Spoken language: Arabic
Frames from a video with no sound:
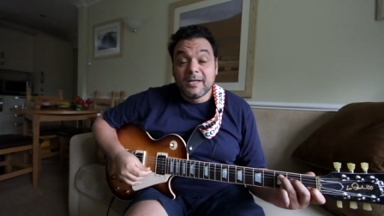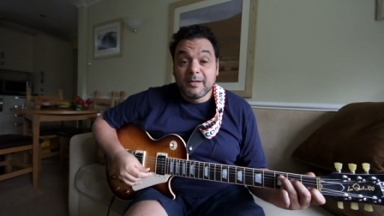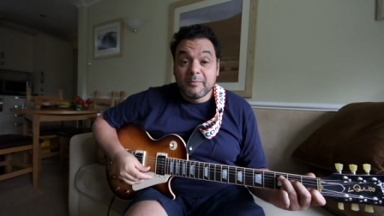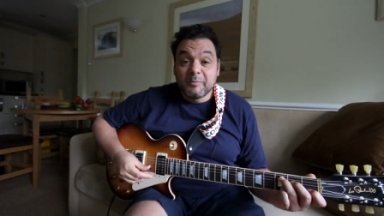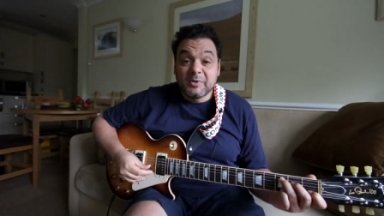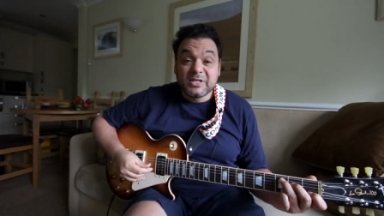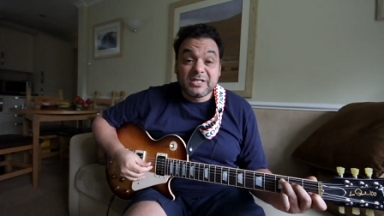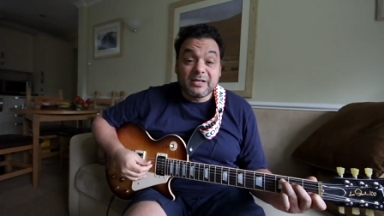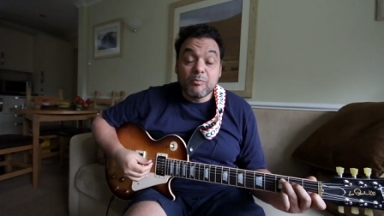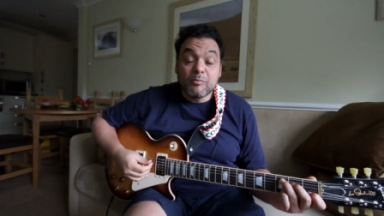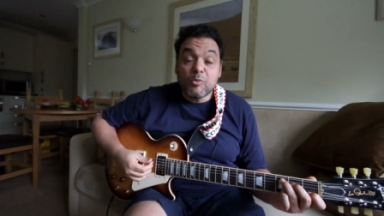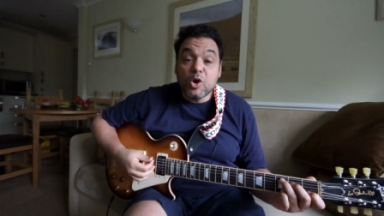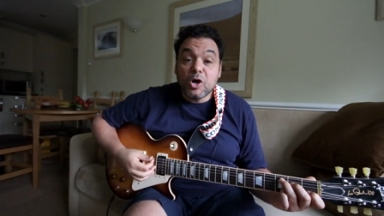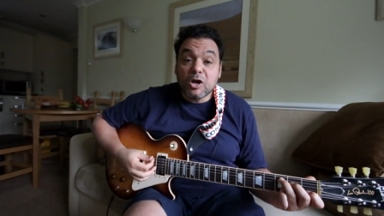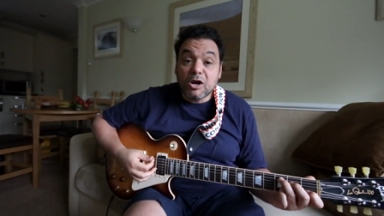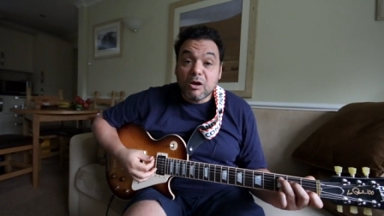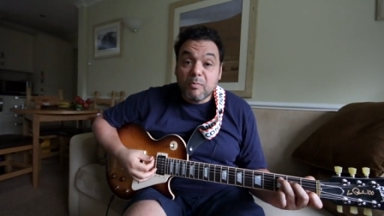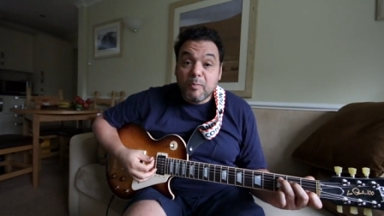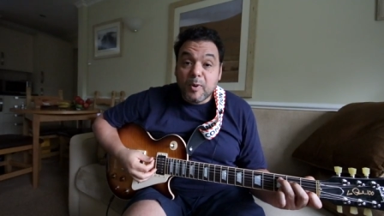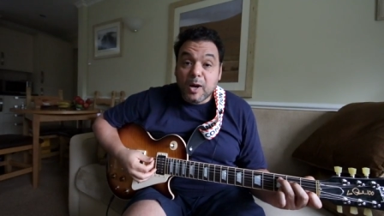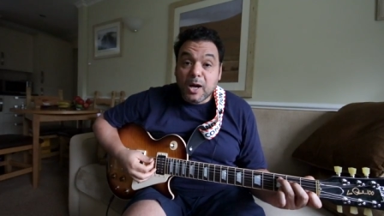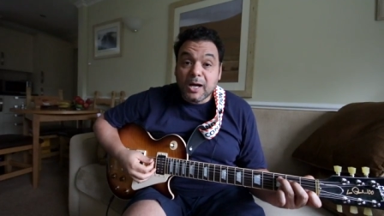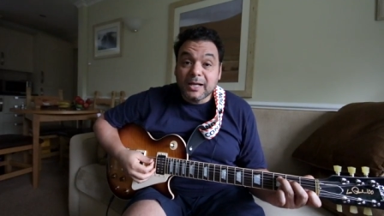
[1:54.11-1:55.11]
بيسموها
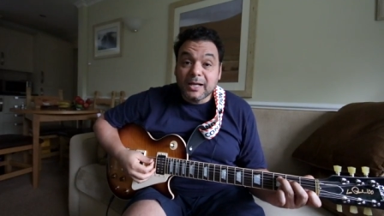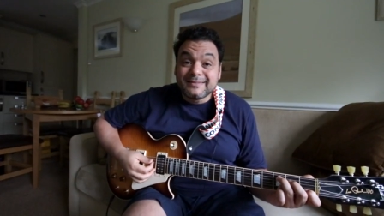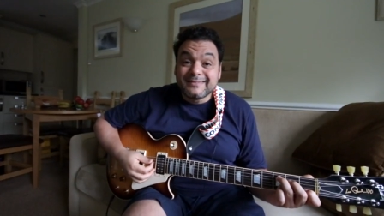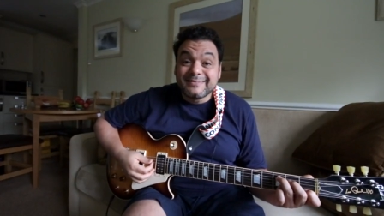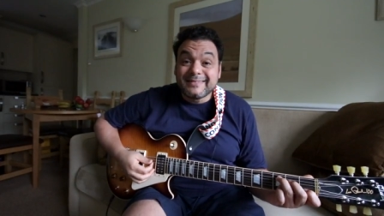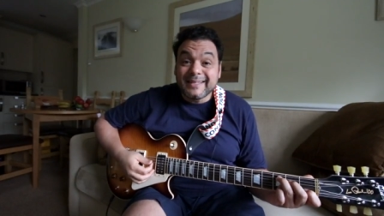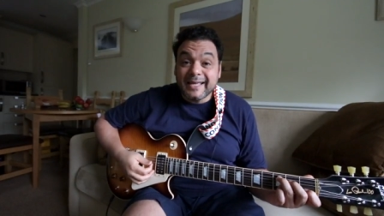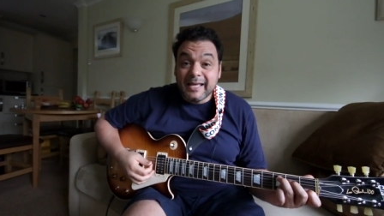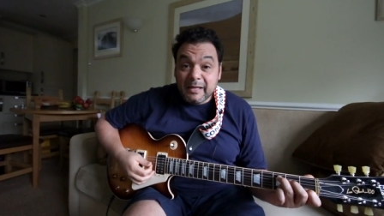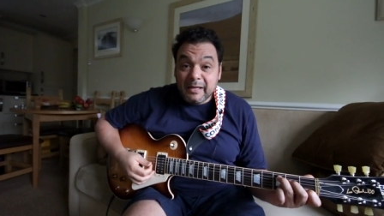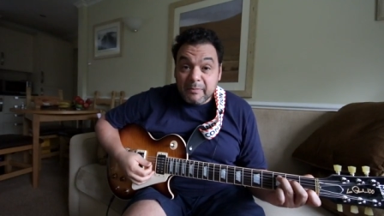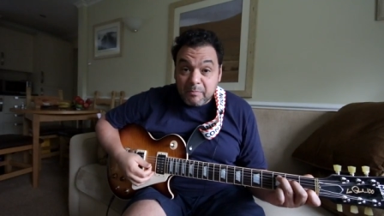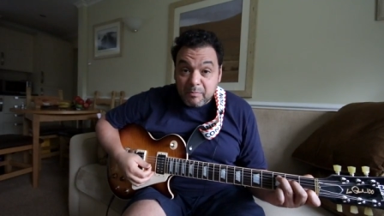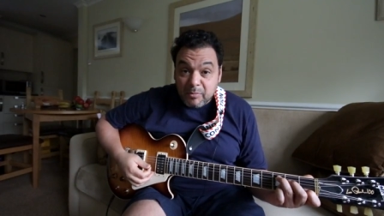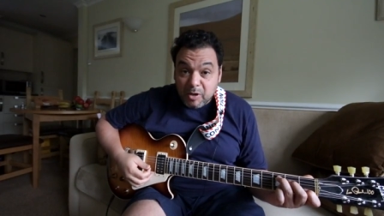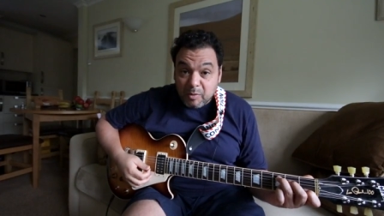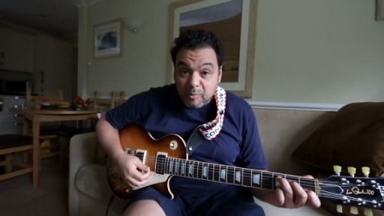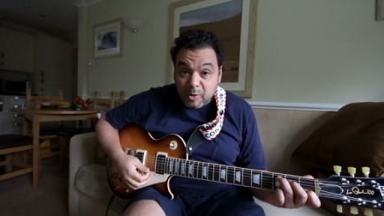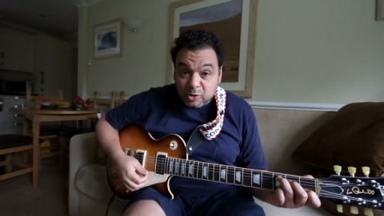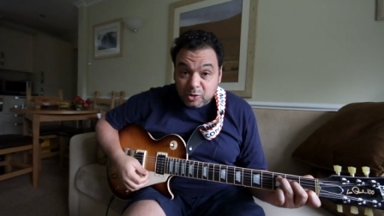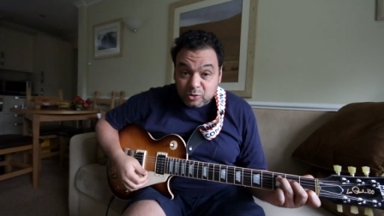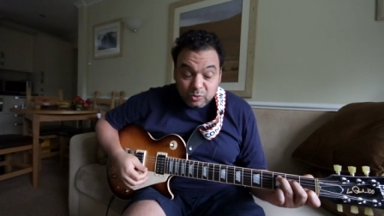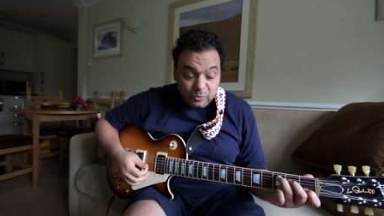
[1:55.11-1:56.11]
ربعة تامة
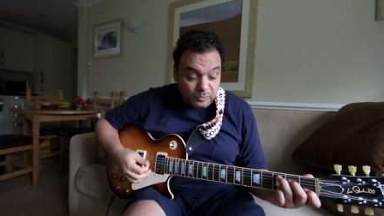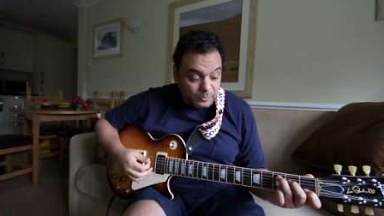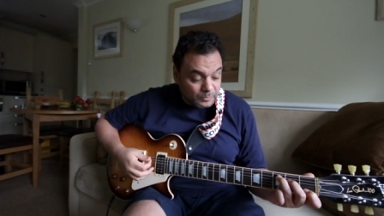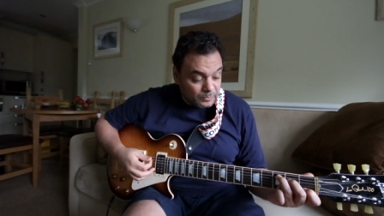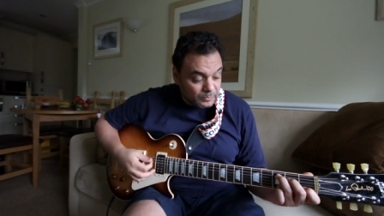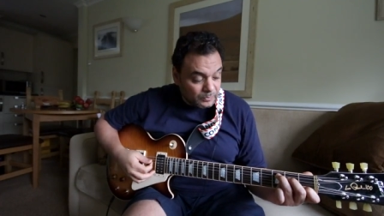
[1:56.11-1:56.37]
برضو